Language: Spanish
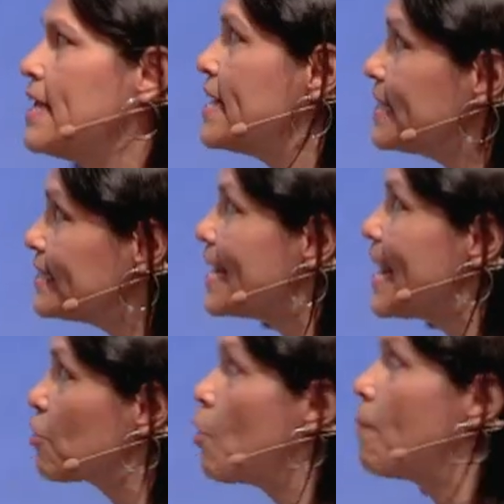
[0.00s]
Y en ese
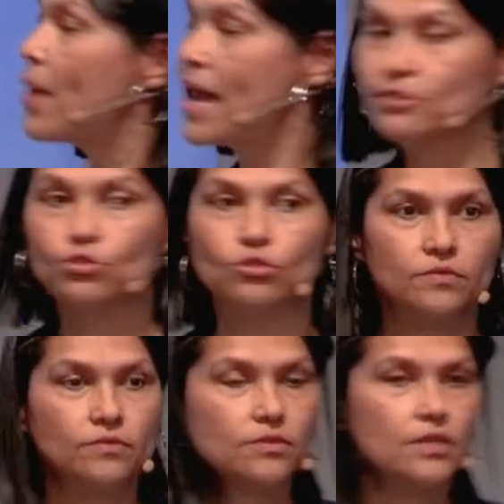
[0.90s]
largo
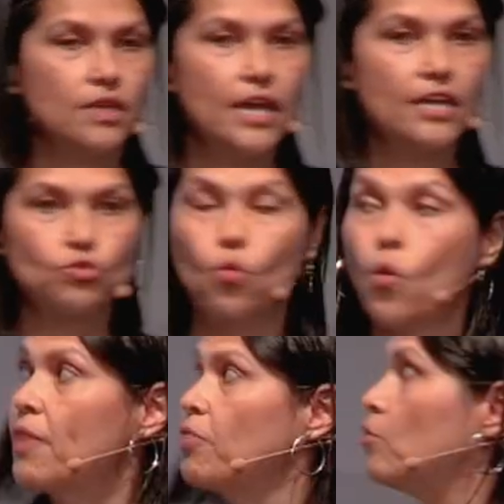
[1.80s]
plazo es
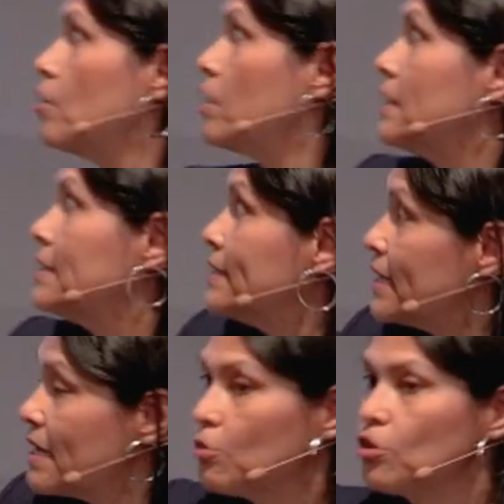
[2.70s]
cuando,
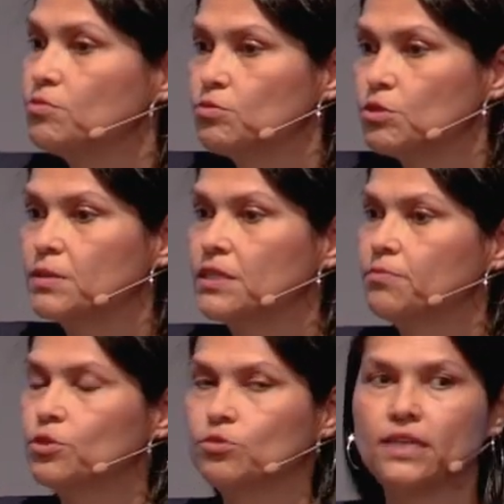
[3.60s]
si tenemos los mismos
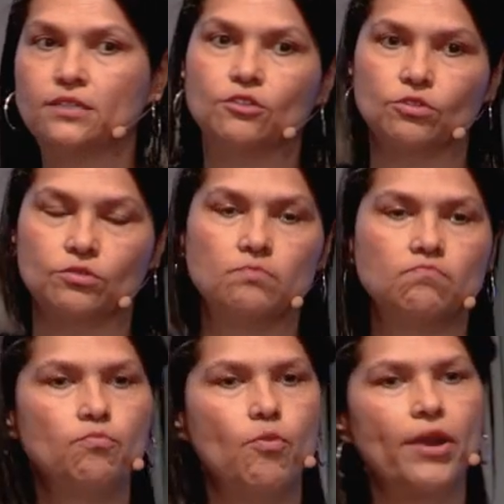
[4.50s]
principios básicos,
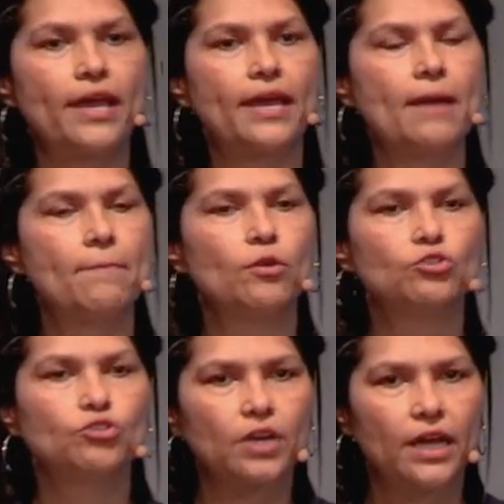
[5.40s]
por
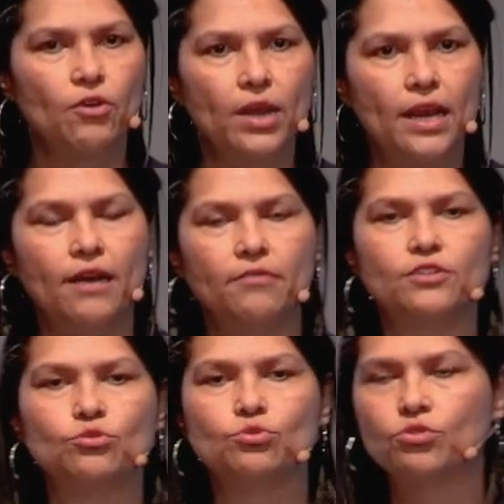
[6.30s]
ejemplo, yo creo en la
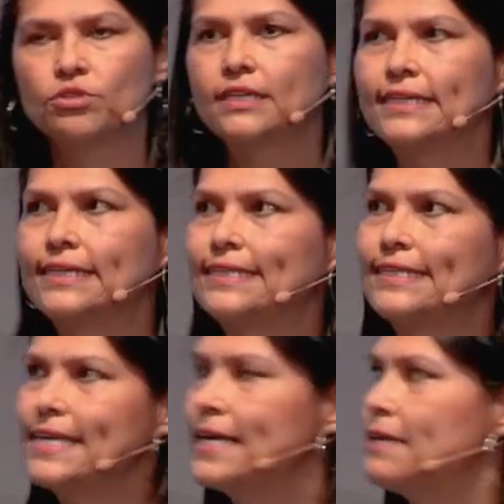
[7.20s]
virtud
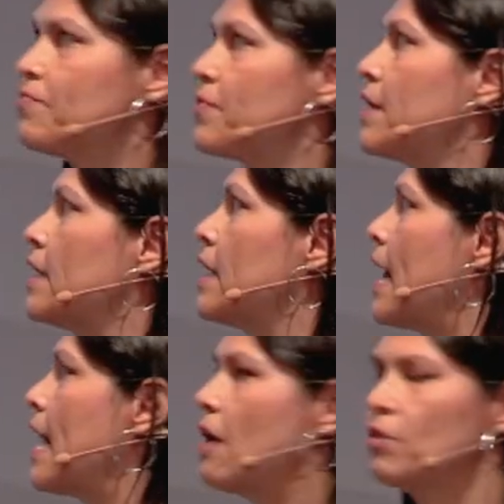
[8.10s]
de
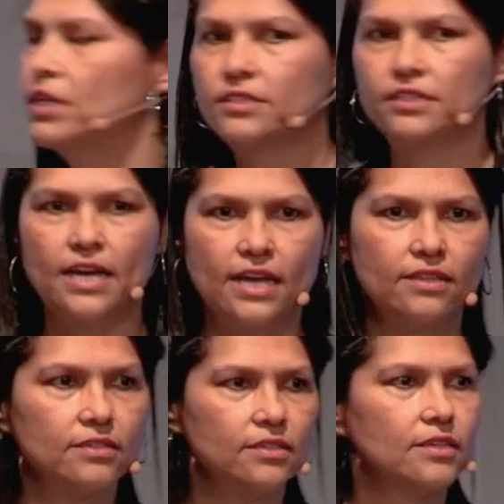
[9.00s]
la
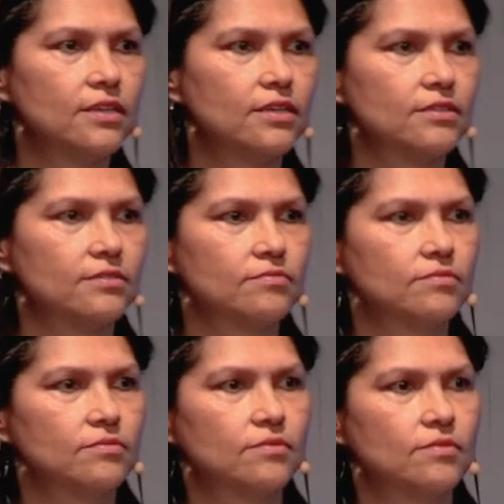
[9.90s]
honestidad.
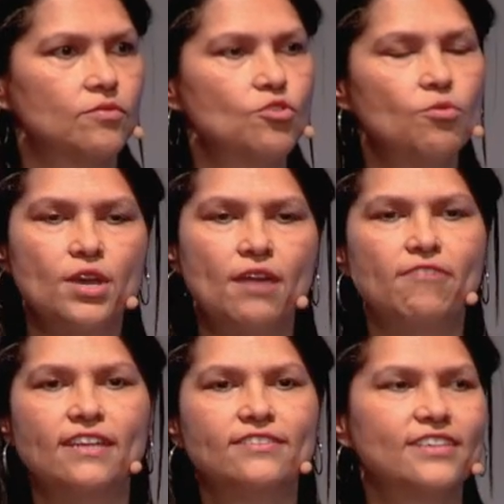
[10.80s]
No voy a
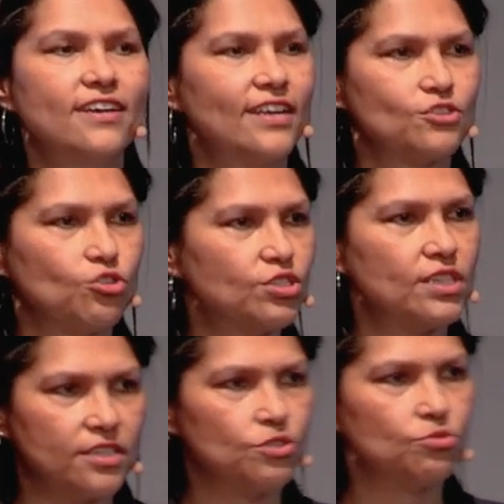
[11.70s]
falsear las
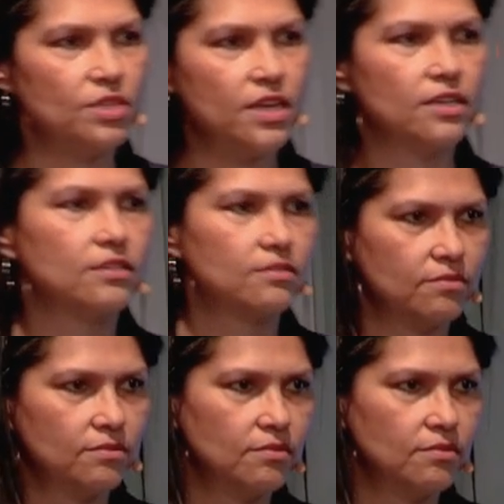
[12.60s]
cosas que suceden.